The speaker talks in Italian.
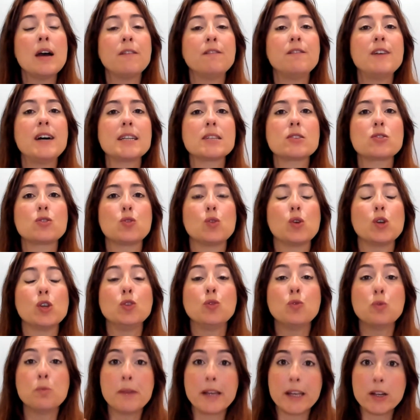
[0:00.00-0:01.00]
verso i
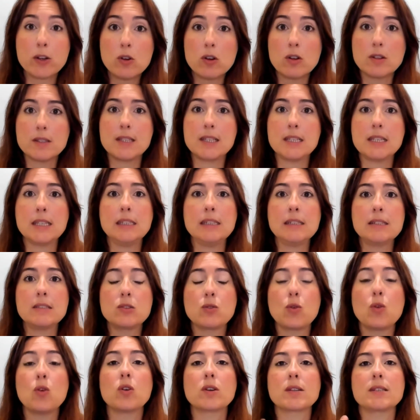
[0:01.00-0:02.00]
numerosi
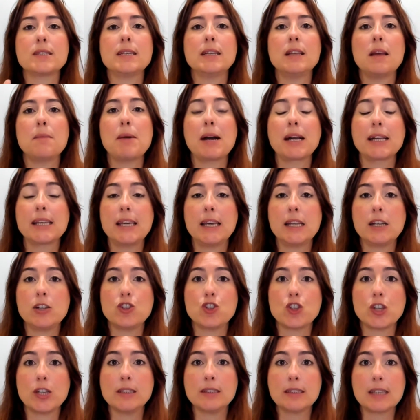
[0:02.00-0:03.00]
discorsi dei banchieri
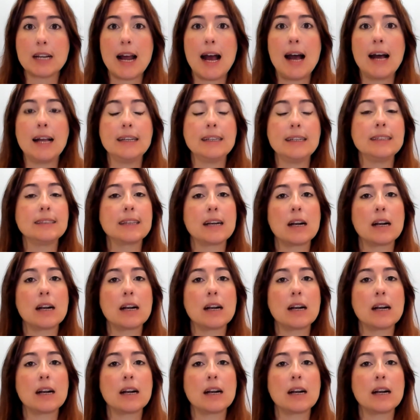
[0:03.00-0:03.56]
centrali,